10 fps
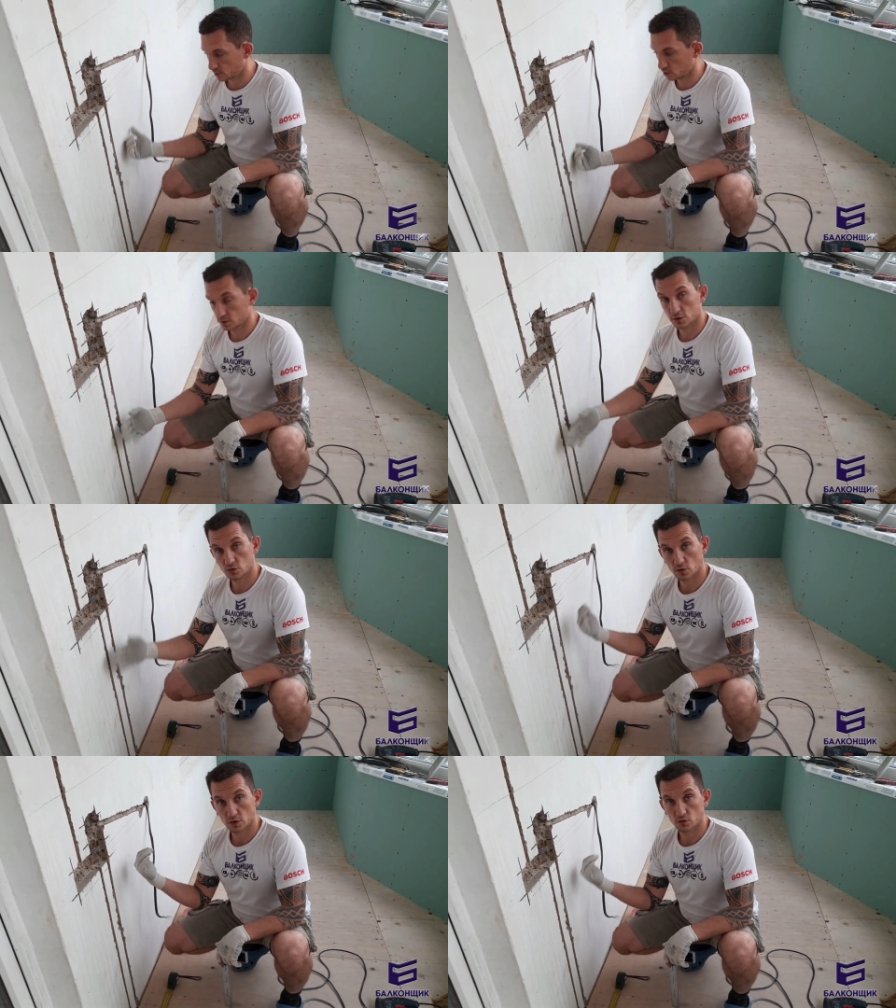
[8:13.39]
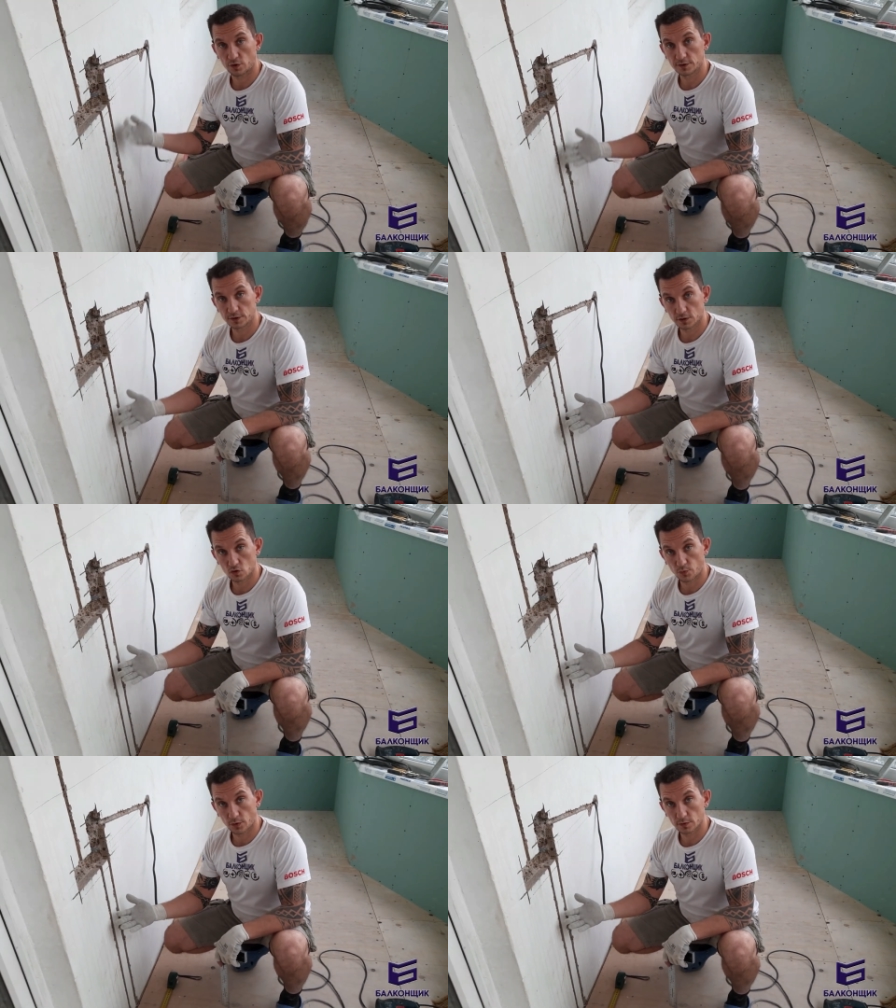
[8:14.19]
то есть заштукатурить
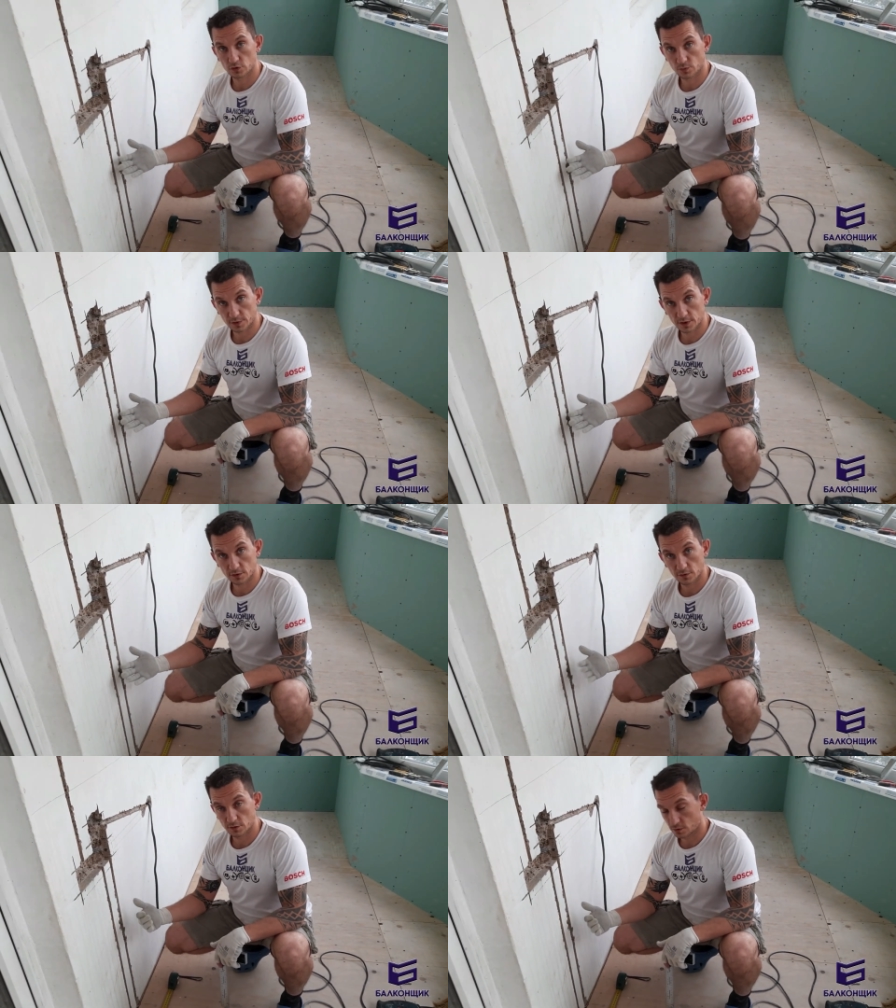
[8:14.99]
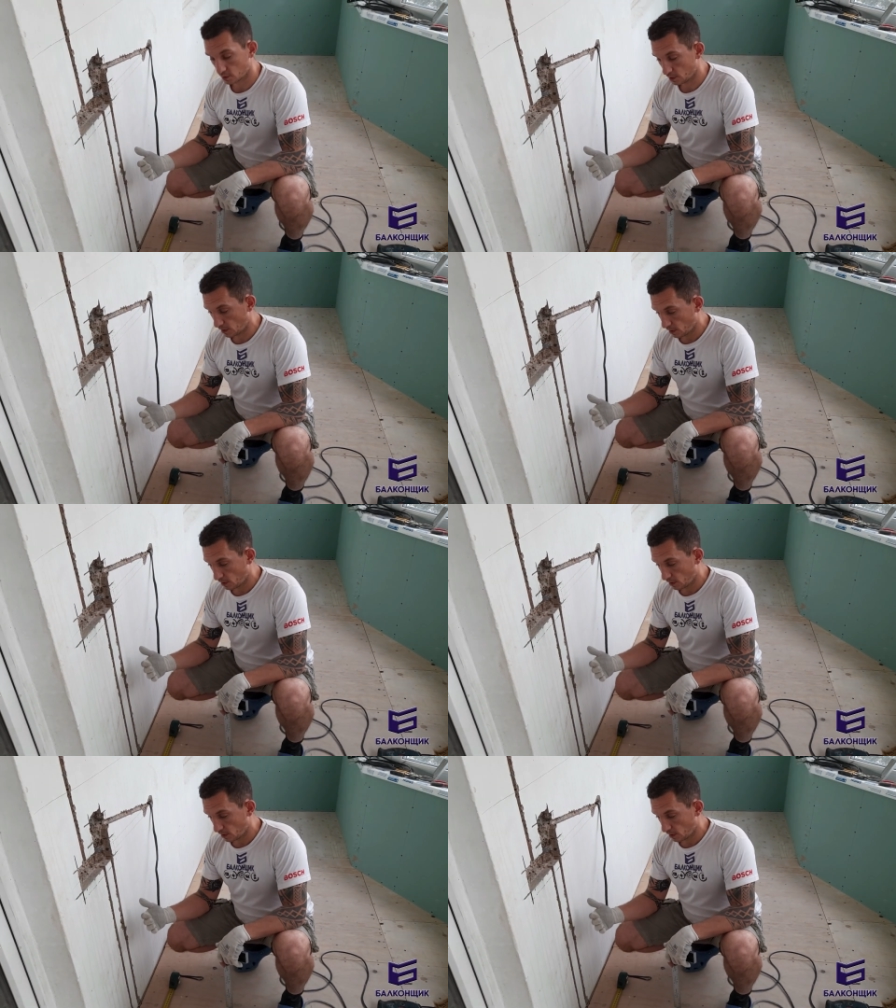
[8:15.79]
стенку полностью, подготовить ее, э,